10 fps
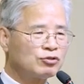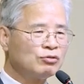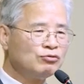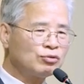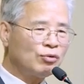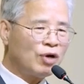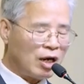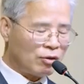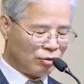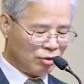천국도
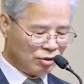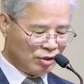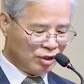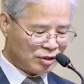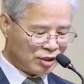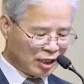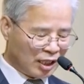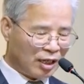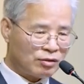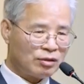가고
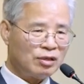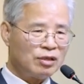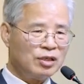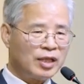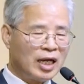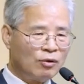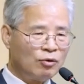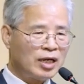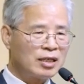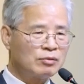세상에서 내가
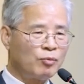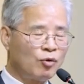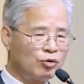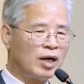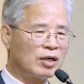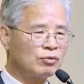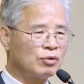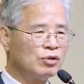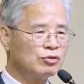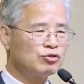원하는 복도
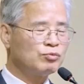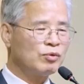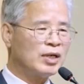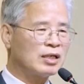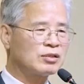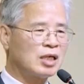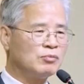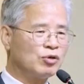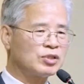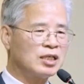받고 축복받아서 잘
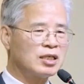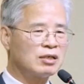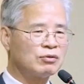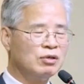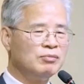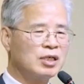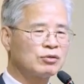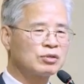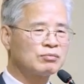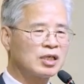먹고 잘 살고 얼마나
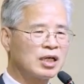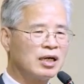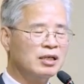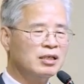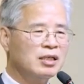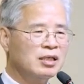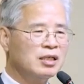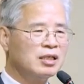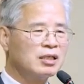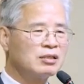좋습니까?
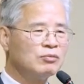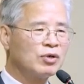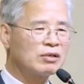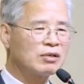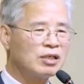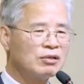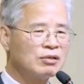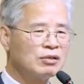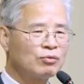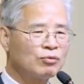그걸 뭐라 그래요?
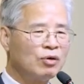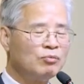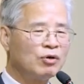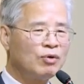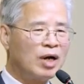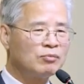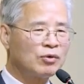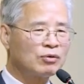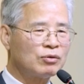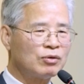꽝 먹고 알
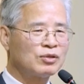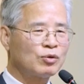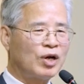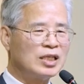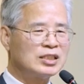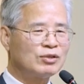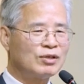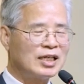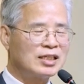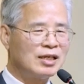먹고 도랑치고
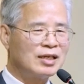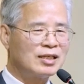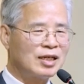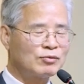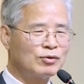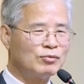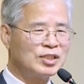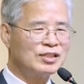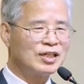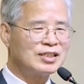가재 잡고 뭐
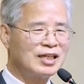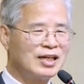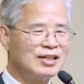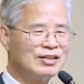이런 거 있잖아요.